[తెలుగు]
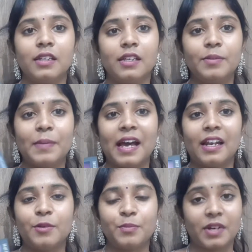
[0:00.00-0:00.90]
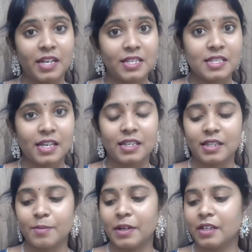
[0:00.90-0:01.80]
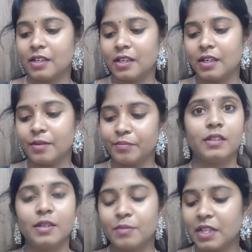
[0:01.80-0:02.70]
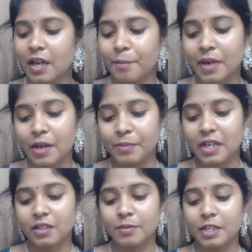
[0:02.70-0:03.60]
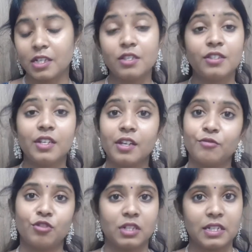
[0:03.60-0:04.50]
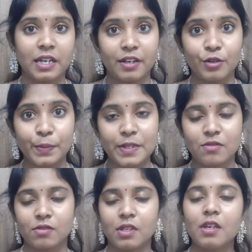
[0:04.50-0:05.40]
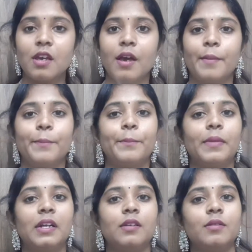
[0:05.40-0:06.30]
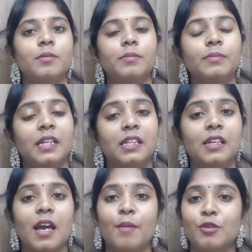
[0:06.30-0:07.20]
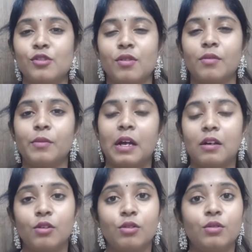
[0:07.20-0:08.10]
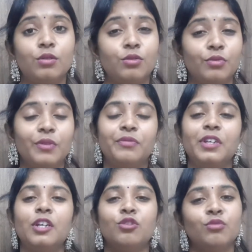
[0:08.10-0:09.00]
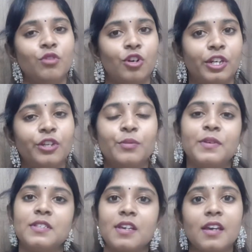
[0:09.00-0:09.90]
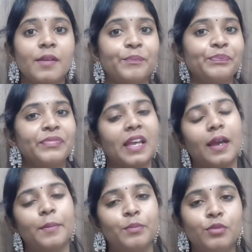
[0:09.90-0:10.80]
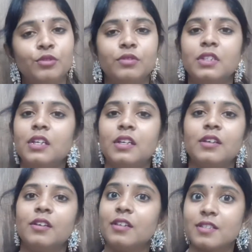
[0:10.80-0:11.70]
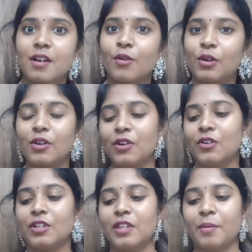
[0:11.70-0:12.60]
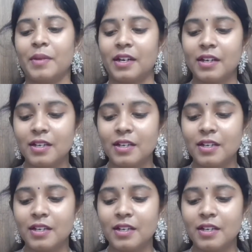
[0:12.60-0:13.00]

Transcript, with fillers: ఈ ప్యాలెట్ ప్రైస్ అయితే మనకి దీని మీద ఎంఆర్పి అయితే మనకి త్రీ ఫార్టీ నైన్ రూపీస్ ఉంది బట్ మనకి అమెజాన్ వాటిలో టూ ఫిఫ్టీ టూ ఫార్టీ రూపీస్కే ఎప్పుడూ ఇది డిస్కౌంట్లోనే ఉంటుందన్నమాట